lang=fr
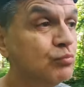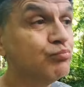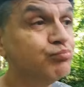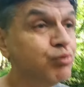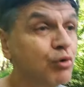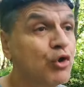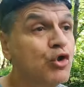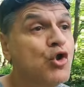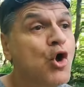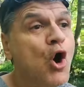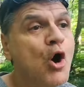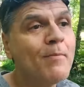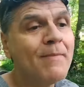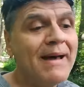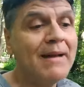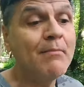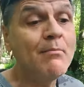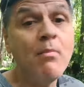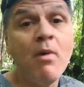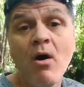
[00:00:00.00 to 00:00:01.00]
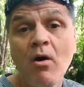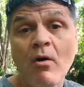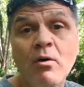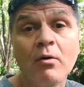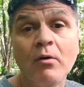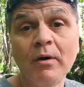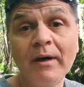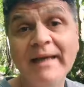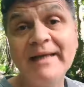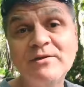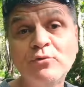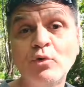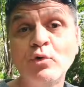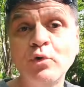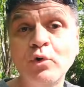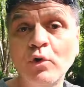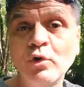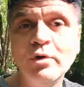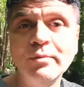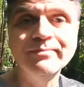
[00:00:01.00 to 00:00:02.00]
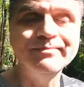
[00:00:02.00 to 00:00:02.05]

pour normalement être heureux,